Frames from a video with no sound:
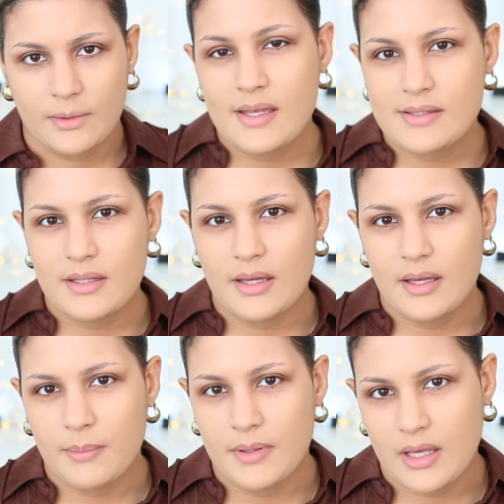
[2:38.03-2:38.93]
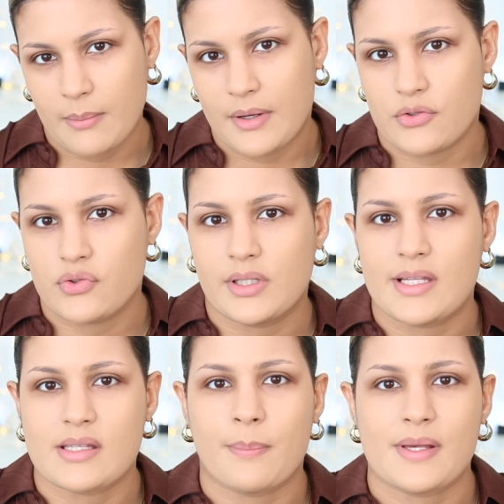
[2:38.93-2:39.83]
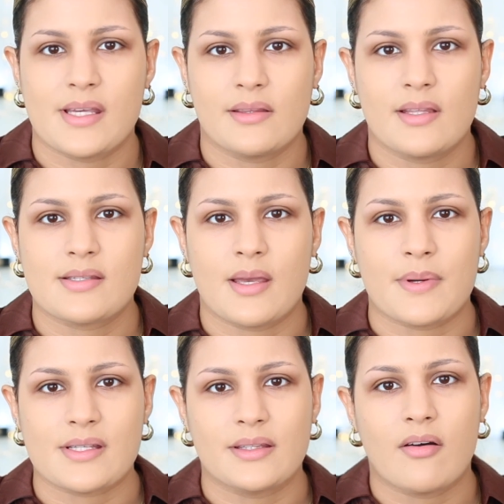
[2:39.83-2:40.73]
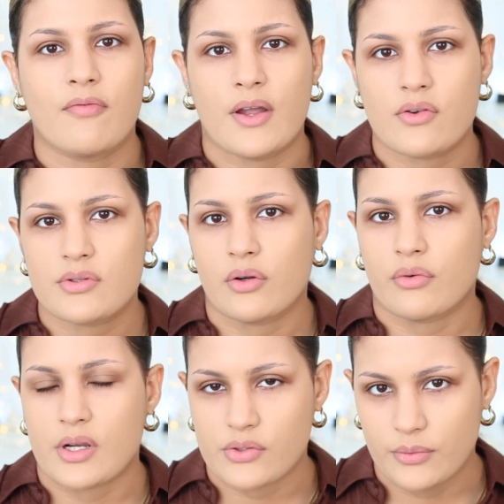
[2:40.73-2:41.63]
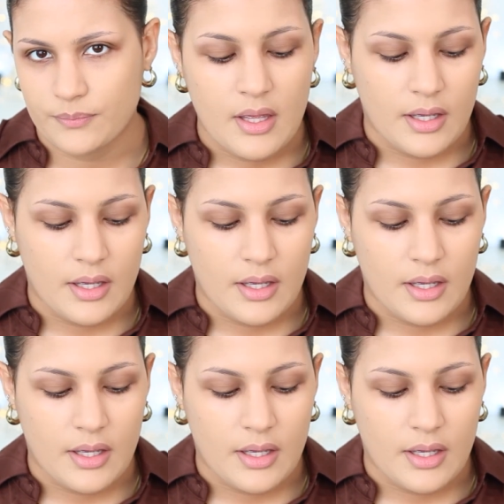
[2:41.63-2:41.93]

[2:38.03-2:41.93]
Este medicamento se utiliza en pacientes que presentan fallos del corazón.